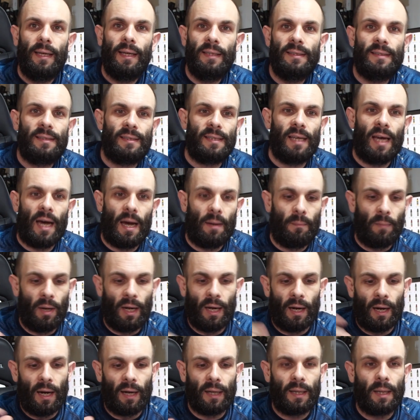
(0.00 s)

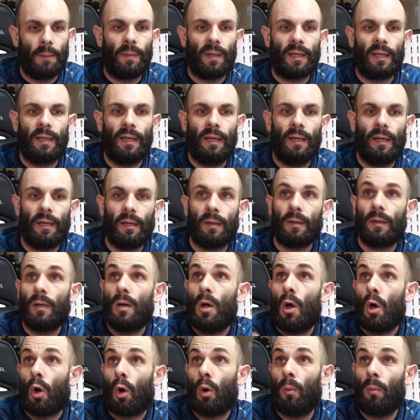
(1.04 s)
insieme, anche perché
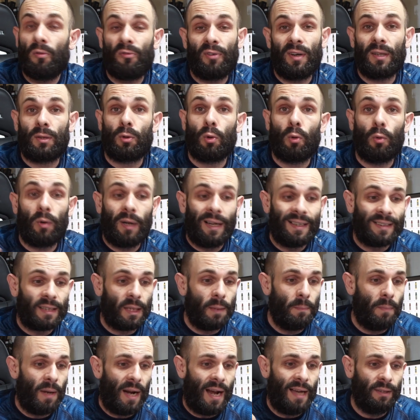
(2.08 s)
come ho fatto con
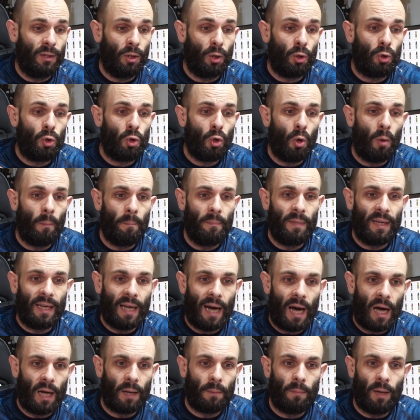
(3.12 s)
altri brand non mi
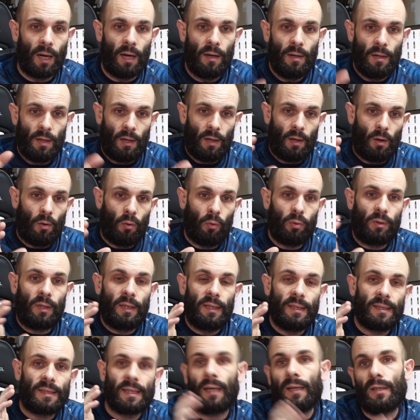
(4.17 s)
garba
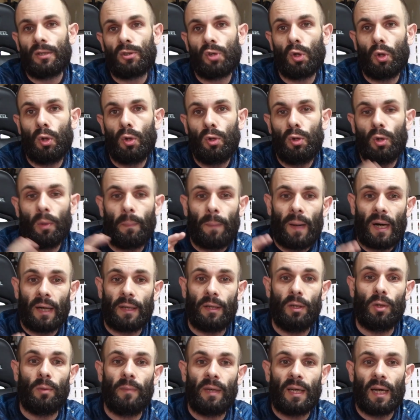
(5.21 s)
utilizzare solo gli
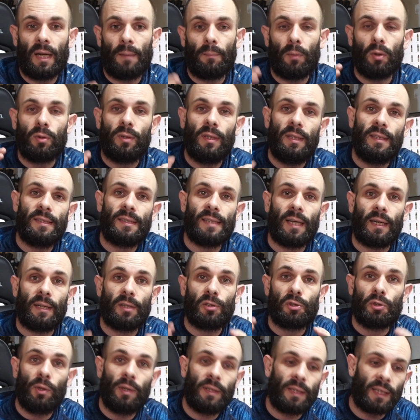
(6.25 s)
opachi, non mi garba utilizzare
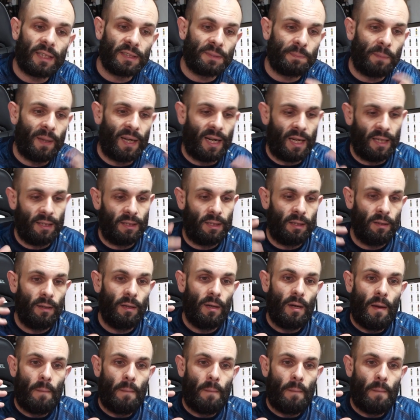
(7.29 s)
solo i trasparenti,